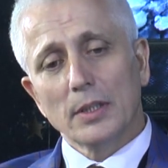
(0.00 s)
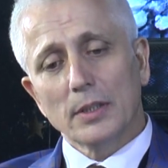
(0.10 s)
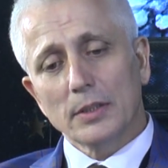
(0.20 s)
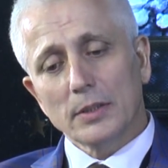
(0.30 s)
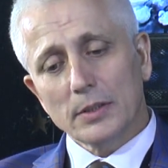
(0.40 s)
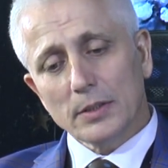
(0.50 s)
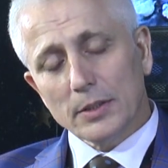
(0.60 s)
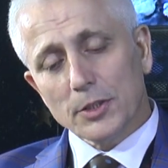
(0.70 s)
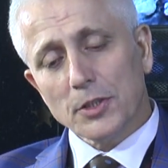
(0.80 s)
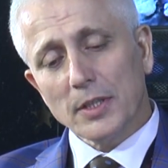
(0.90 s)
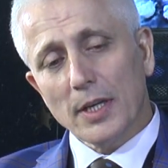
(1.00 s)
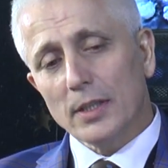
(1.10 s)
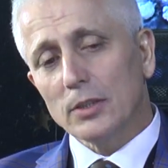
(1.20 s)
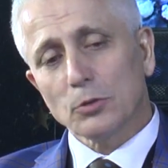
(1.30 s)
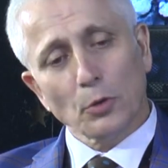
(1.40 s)
e, işine
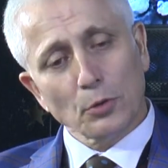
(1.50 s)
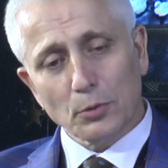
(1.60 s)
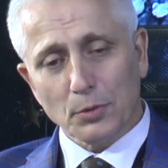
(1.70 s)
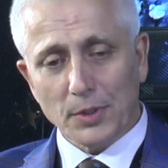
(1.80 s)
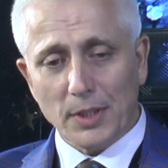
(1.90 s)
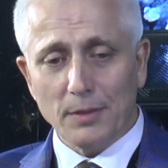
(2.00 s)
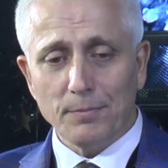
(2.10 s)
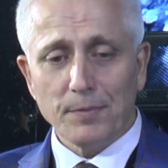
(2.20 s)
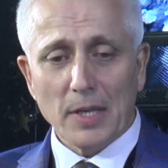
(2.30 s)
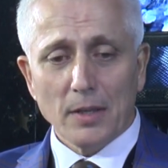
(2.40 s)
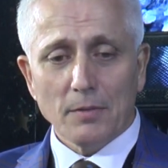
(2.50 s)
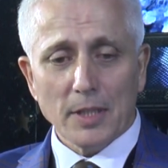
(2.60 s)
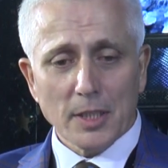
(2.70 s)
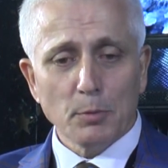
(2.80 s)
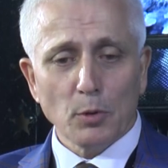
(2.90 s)
soyunduk diyelim. Ve
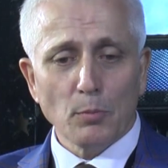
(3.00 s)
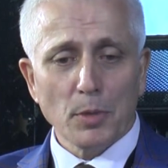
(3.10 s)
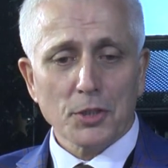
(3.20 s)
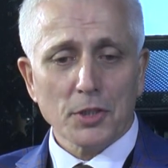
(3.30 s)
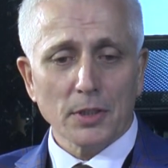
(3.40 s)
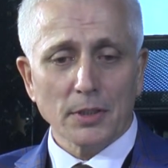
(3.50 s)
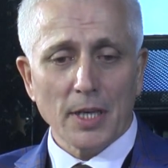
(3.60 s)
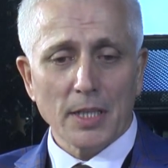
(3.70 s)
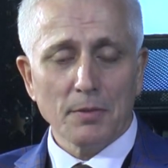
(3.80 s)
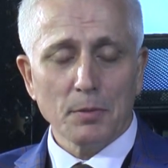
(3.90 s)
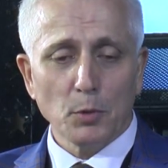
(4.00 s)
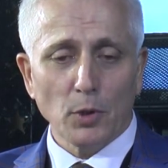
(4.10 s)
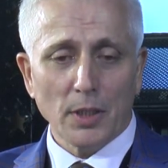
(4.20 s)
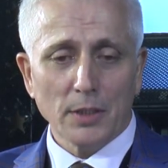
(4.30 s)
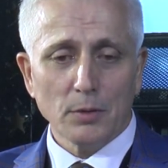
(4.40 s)
2015 yılında hedefim
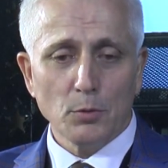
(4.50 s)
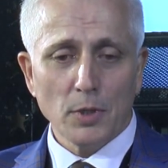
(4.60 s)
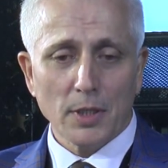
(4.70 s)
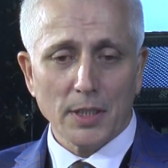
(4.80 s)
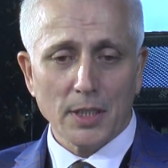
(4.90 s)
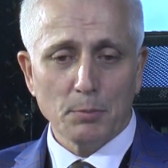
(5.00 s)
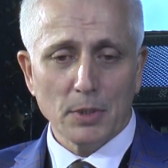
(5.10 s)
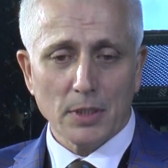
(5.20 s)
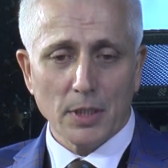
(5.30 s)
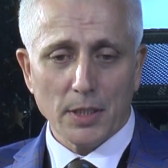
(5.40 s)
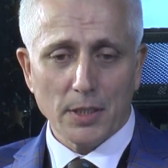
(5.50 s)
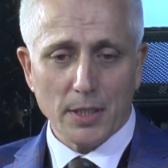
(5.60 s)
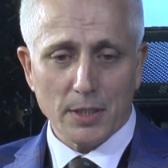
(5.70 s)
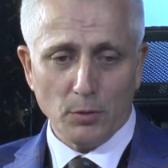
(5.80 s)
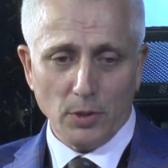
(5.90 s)
olan, dünyadaki bir
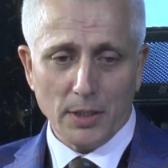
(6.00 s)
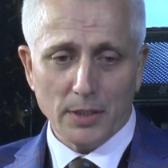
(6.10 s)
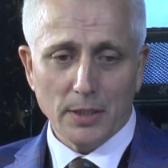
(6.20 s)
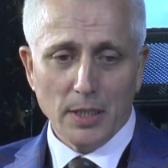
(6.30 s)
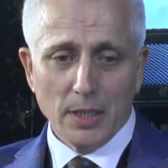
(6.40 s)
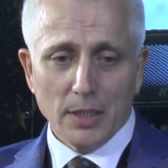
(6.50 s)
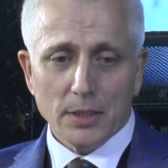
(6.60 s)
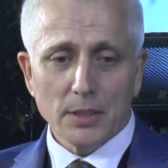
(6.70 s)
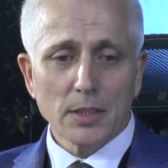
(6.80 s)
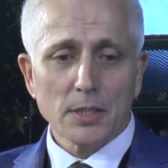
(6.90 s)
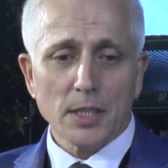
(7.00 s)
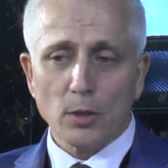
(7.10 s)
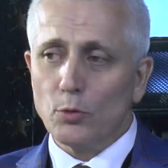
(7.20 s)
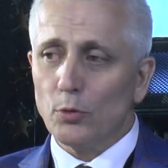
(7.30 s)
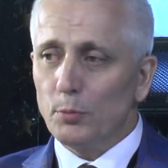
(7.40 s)
kariyer olan
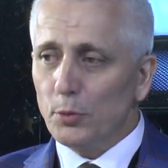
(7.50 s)
Yıldızlar Kulübü